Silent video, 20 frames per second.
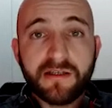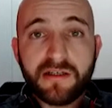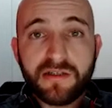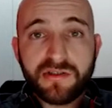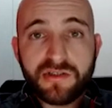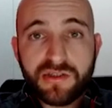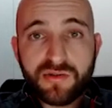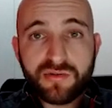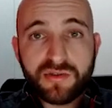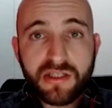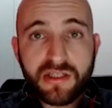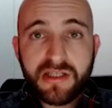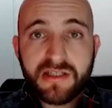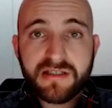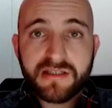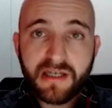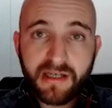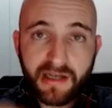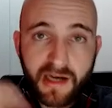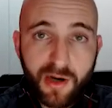utilizar
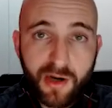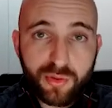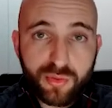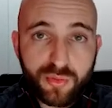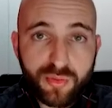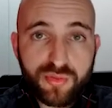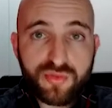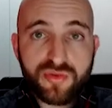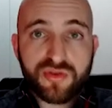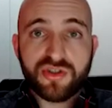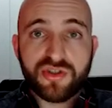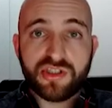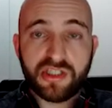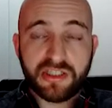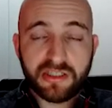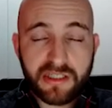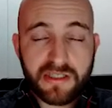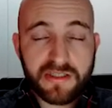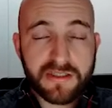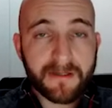alguns itens.
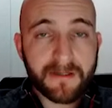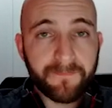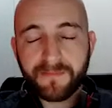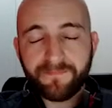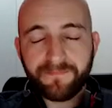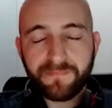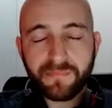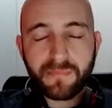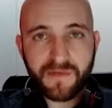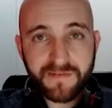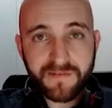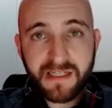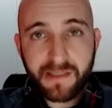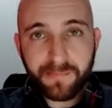Mas vale a pena